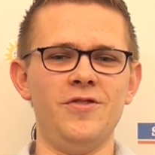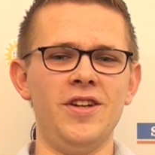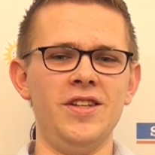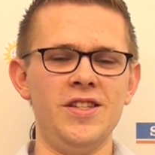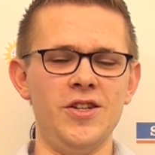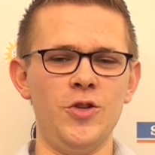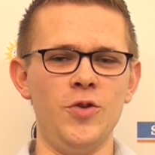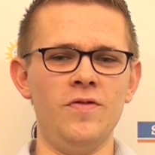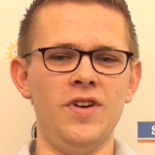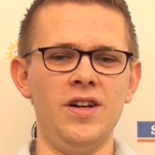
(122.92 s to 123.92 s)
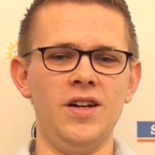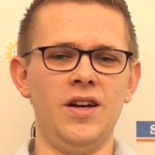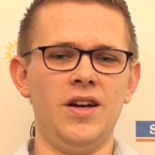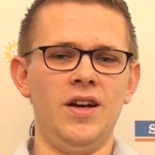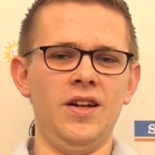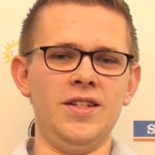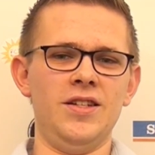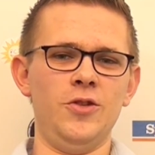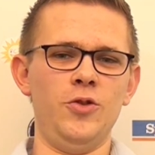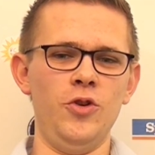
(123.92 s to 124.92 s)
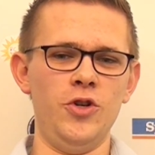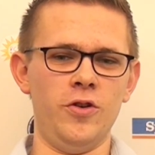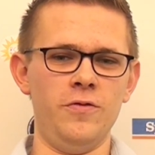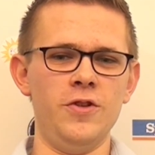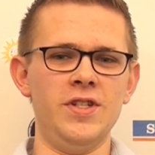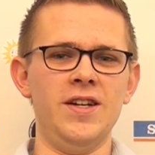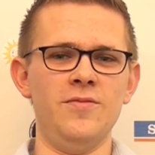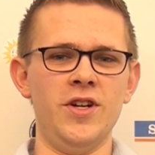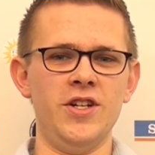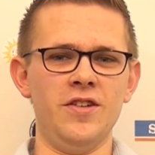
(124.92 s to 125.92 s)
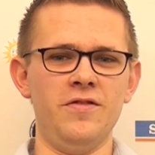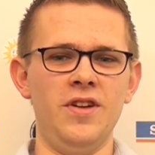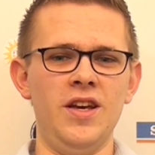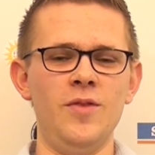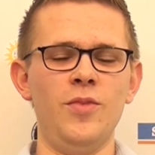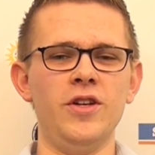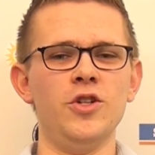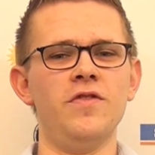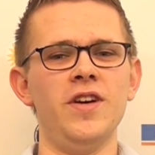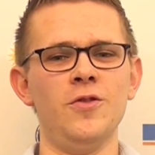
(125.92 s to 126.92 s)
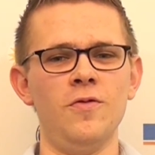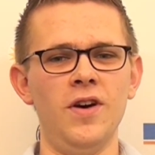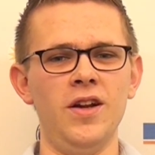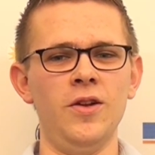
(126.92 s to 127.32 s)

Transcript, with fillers: fand ich sehr schön, weil das natürlich schon für seine Mannschaft eine erhebliche Schwächung war,